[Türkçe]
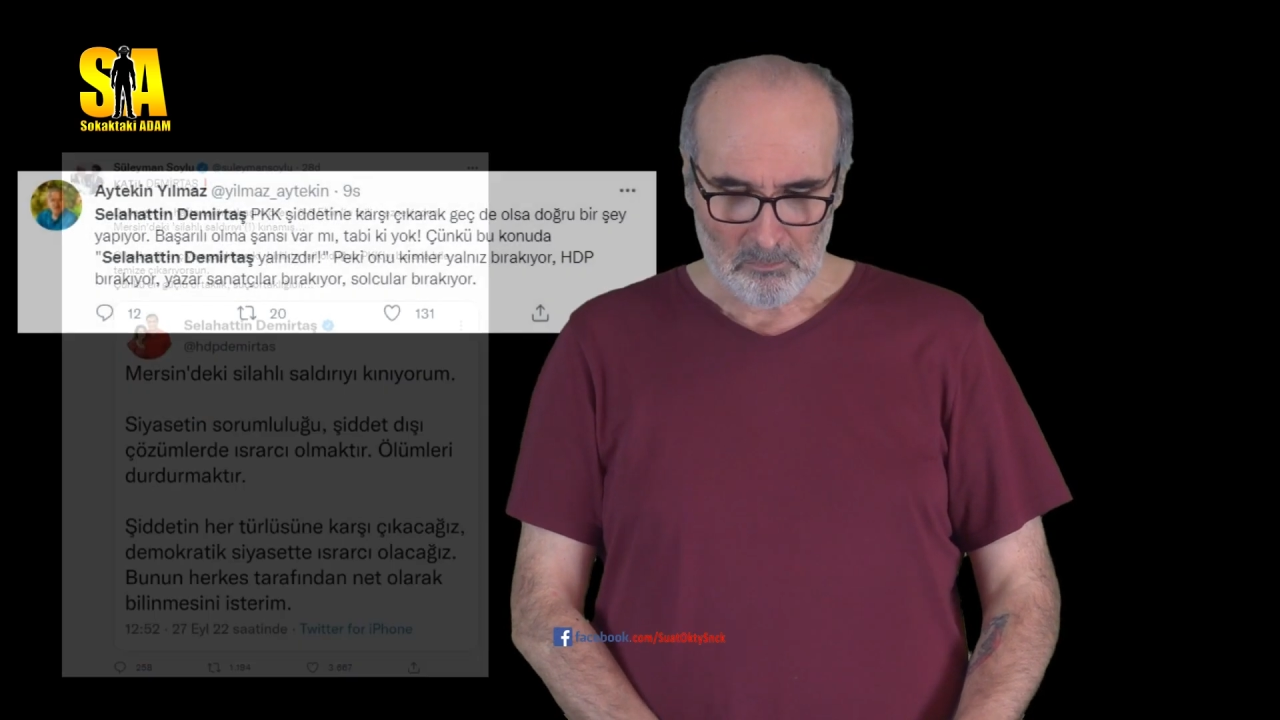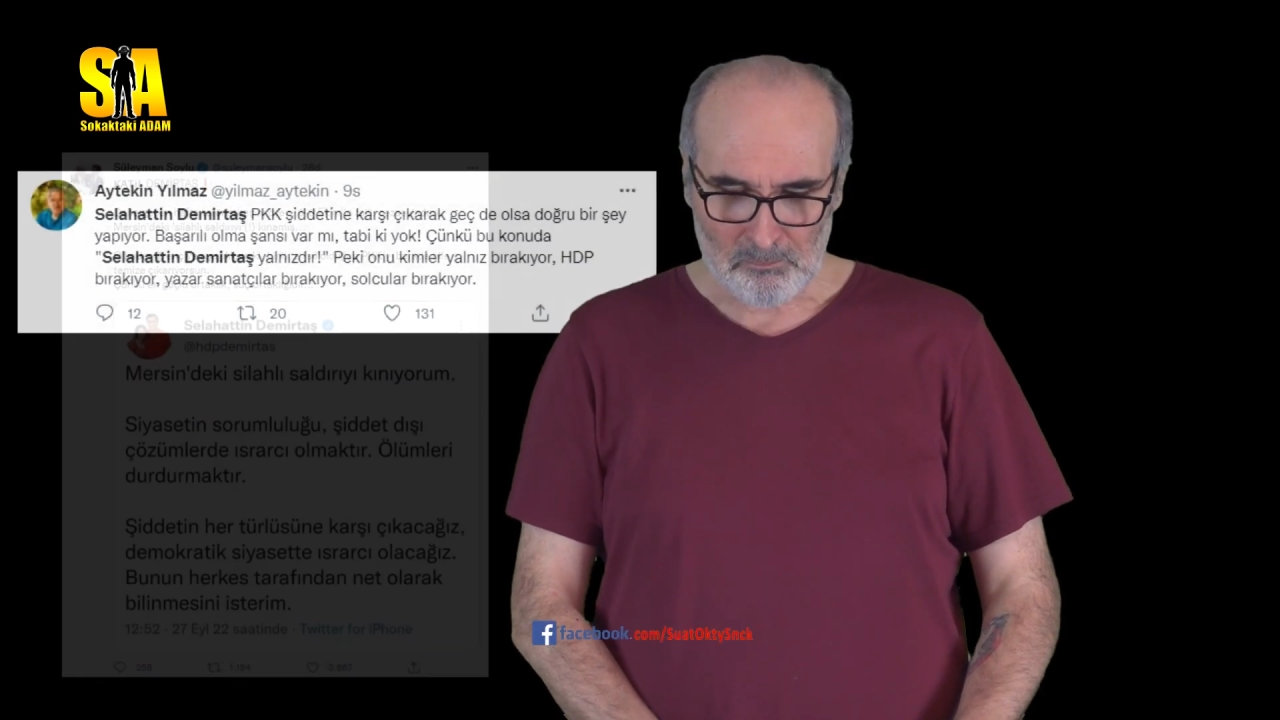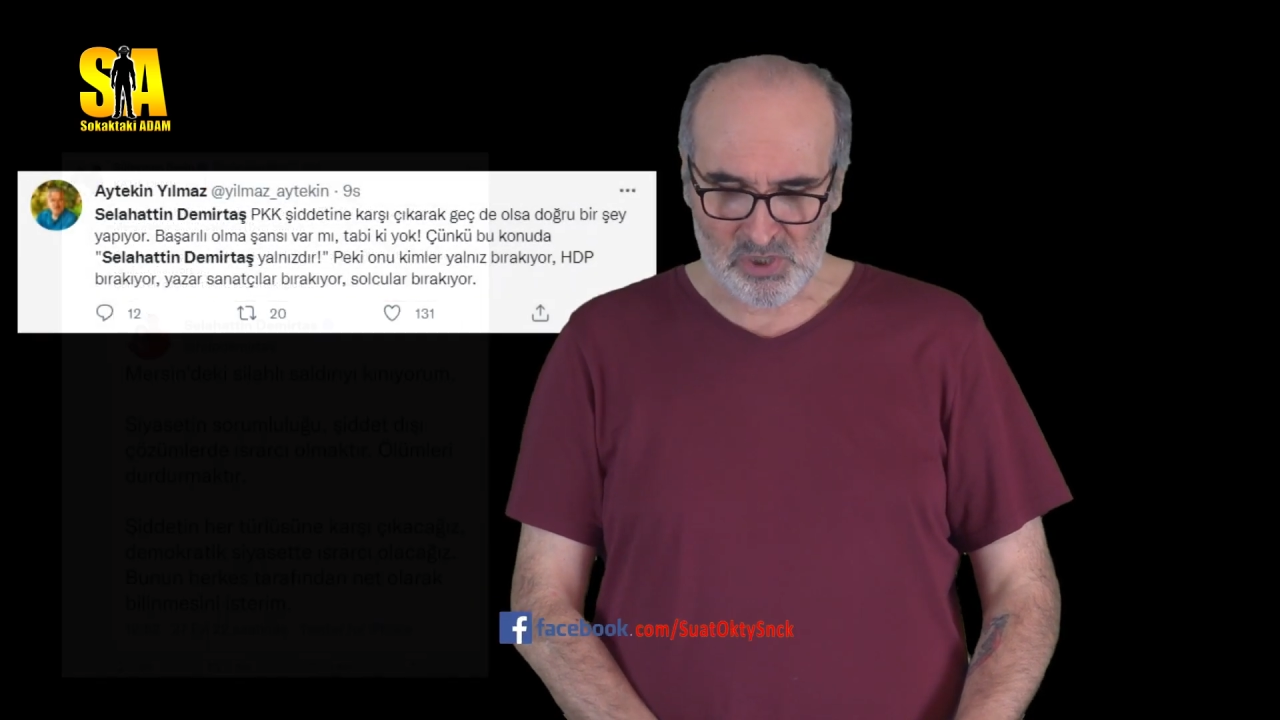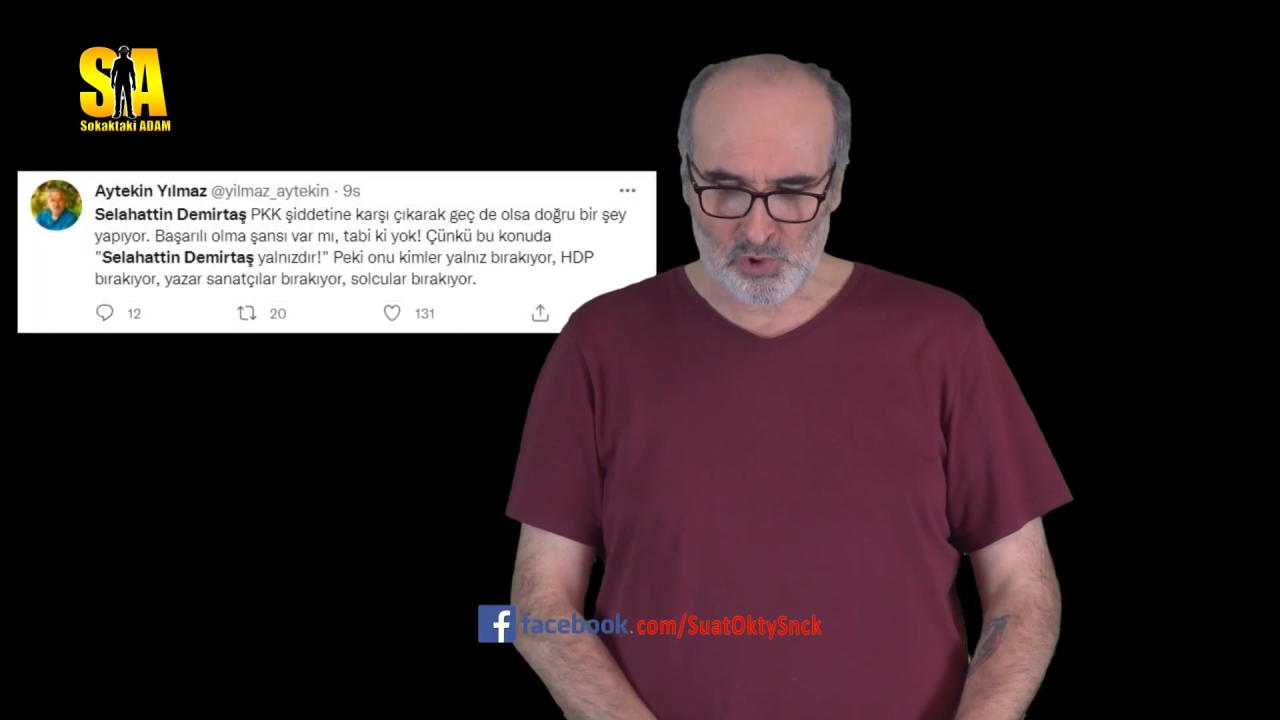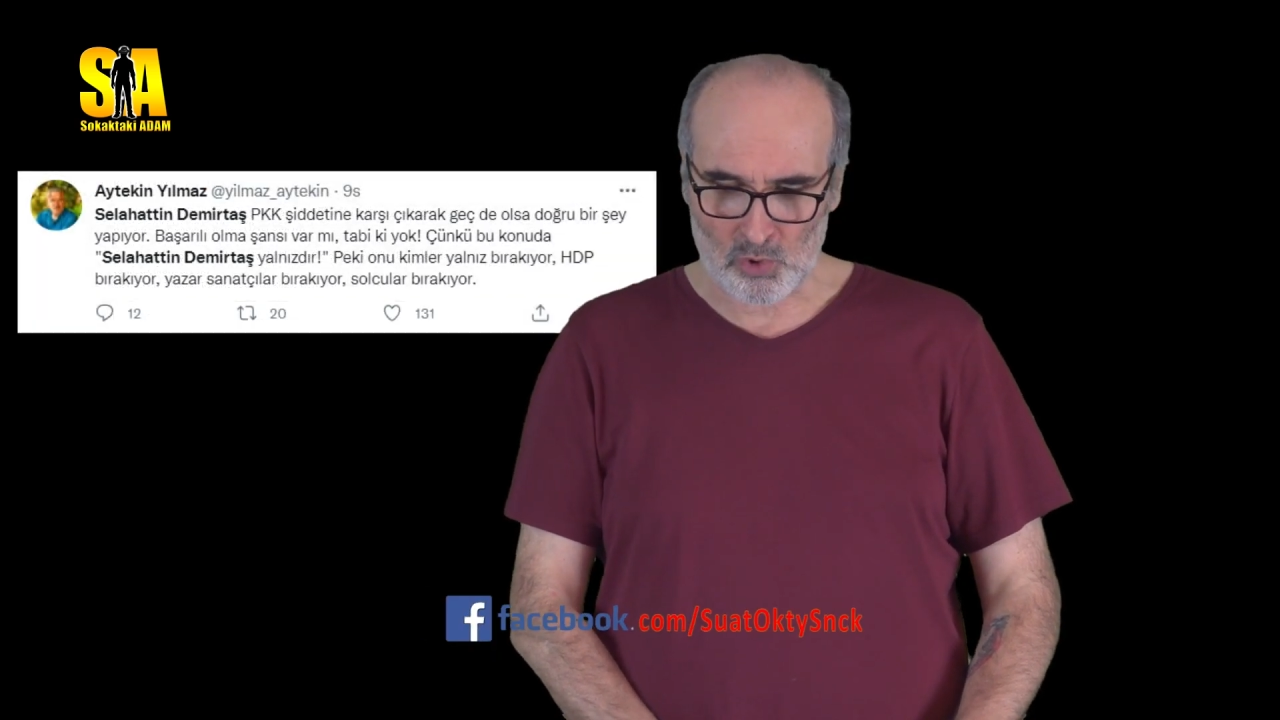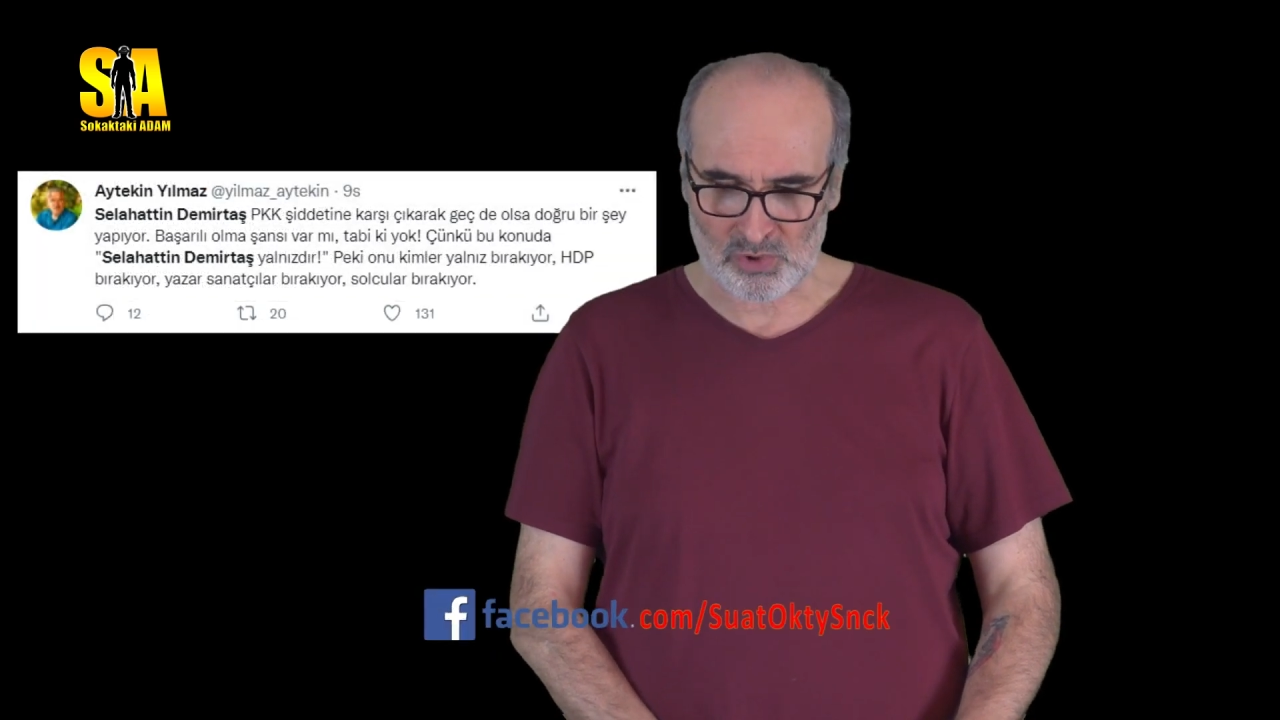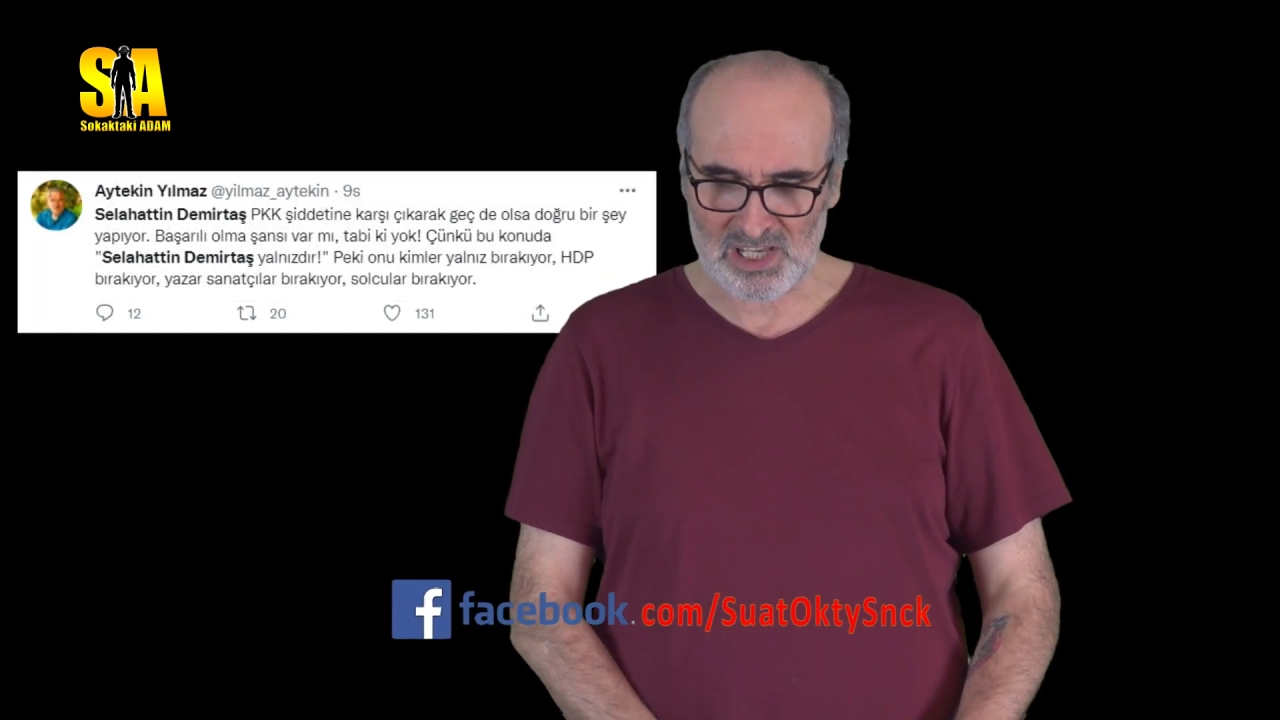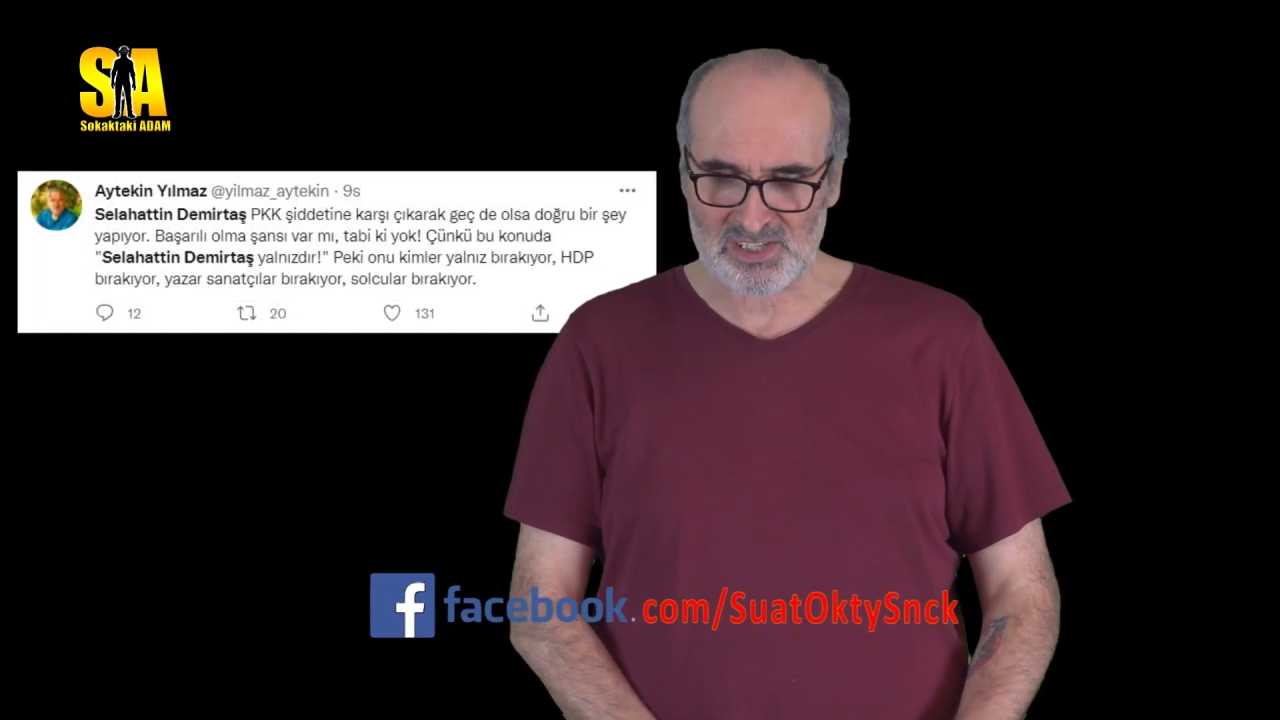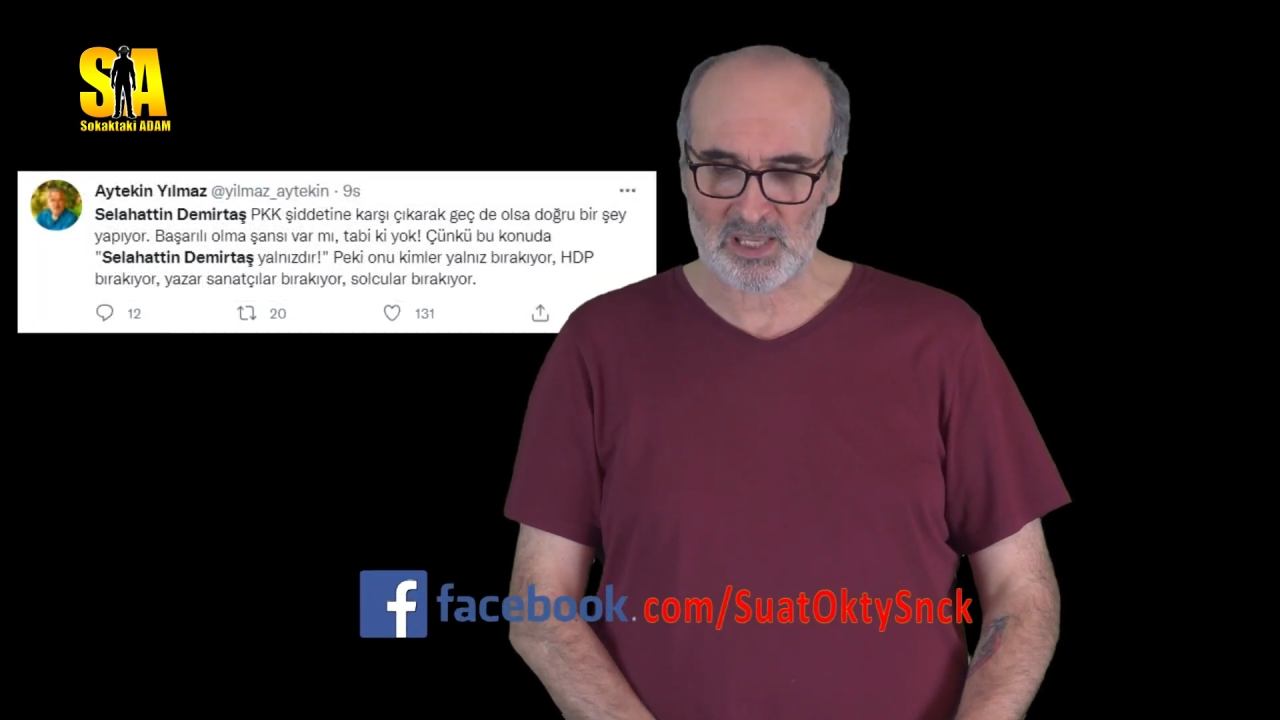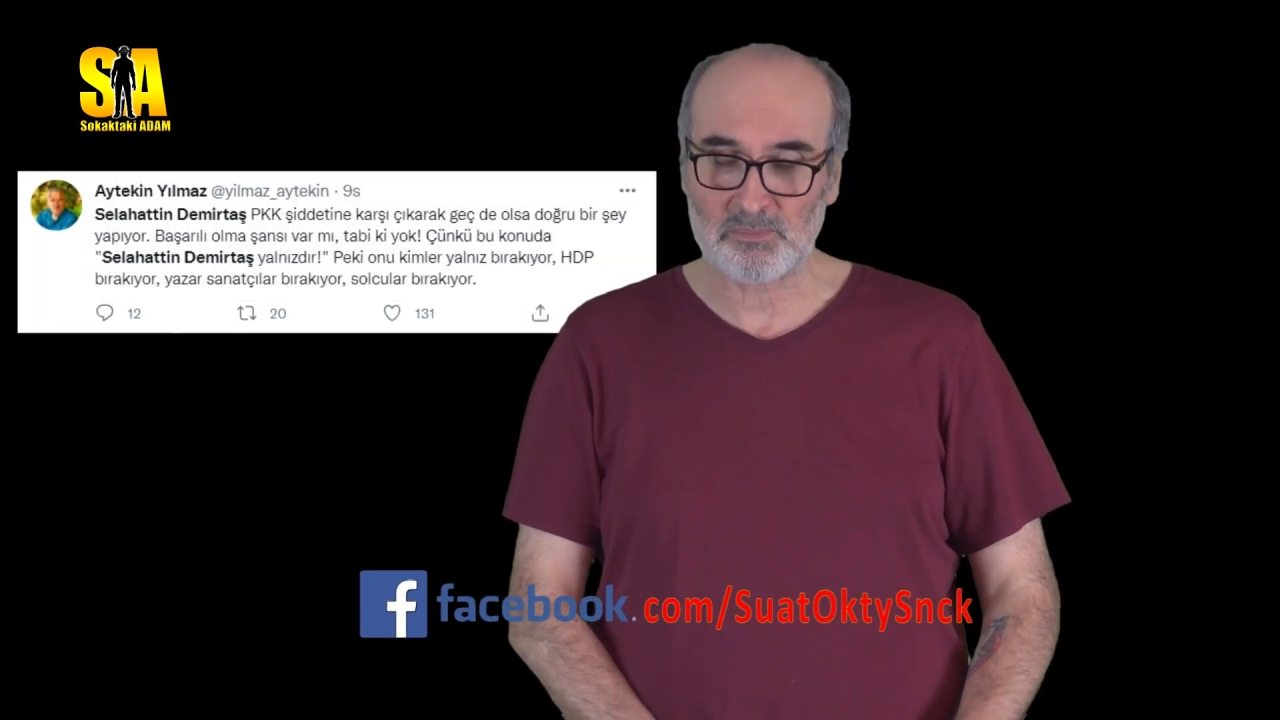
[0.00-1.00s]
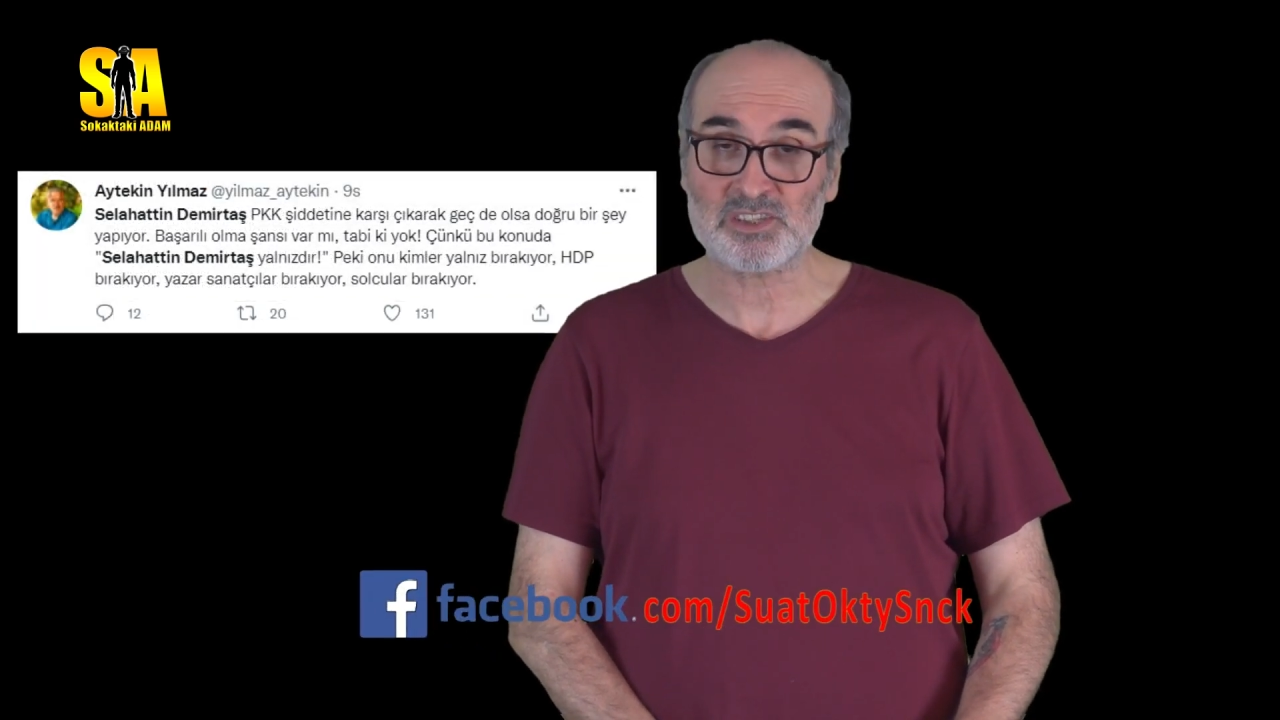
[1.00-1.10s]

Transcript: birçok destek